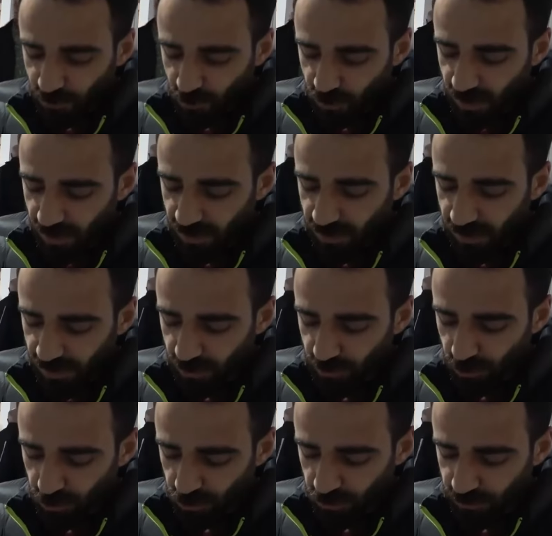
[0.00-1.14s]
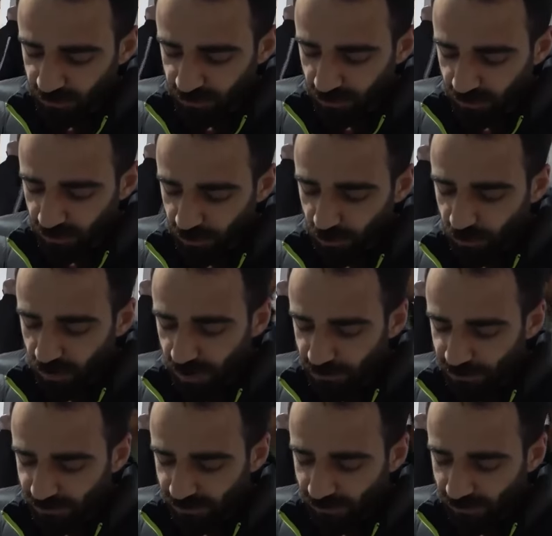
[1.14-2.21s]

Güzel, gayet hoş. Böyle